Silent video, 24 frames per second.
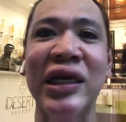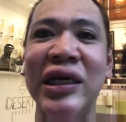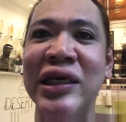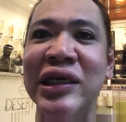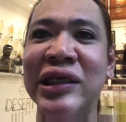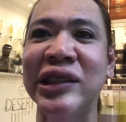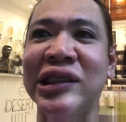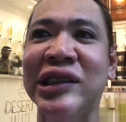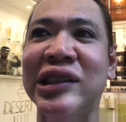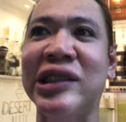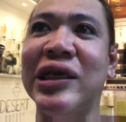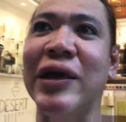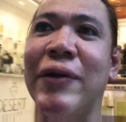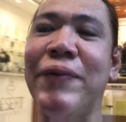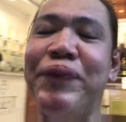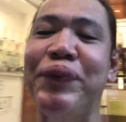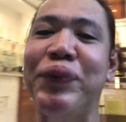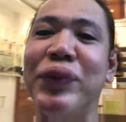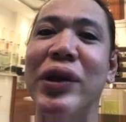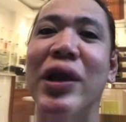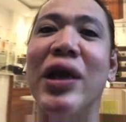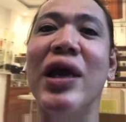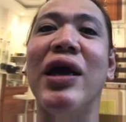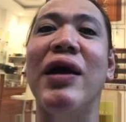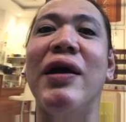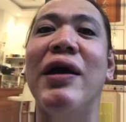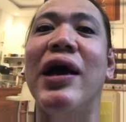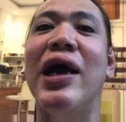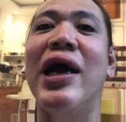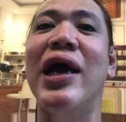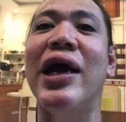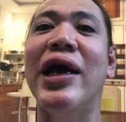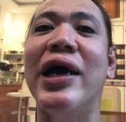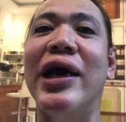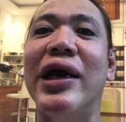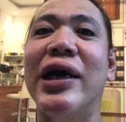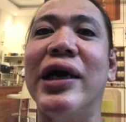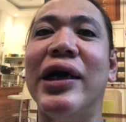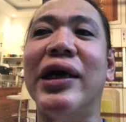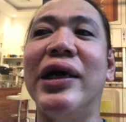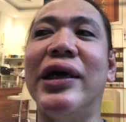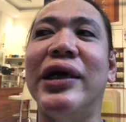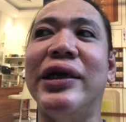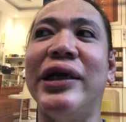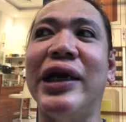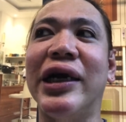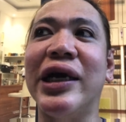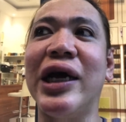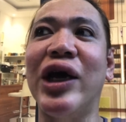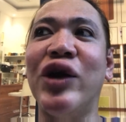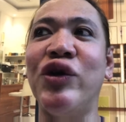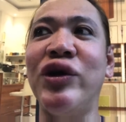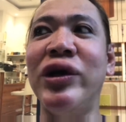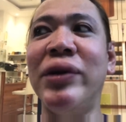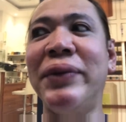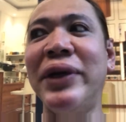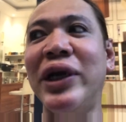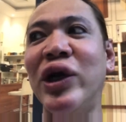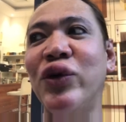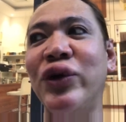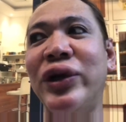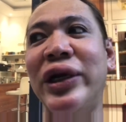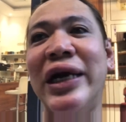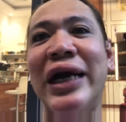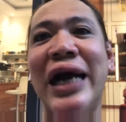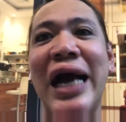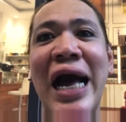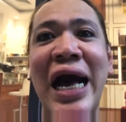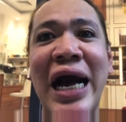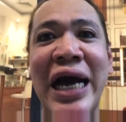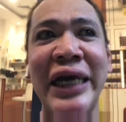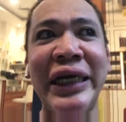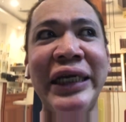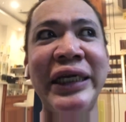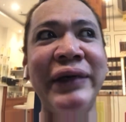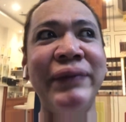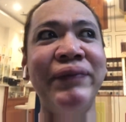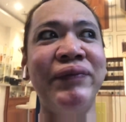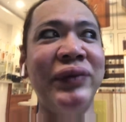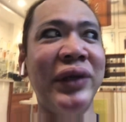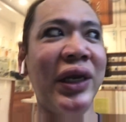least nagkaroon naman ako ng anim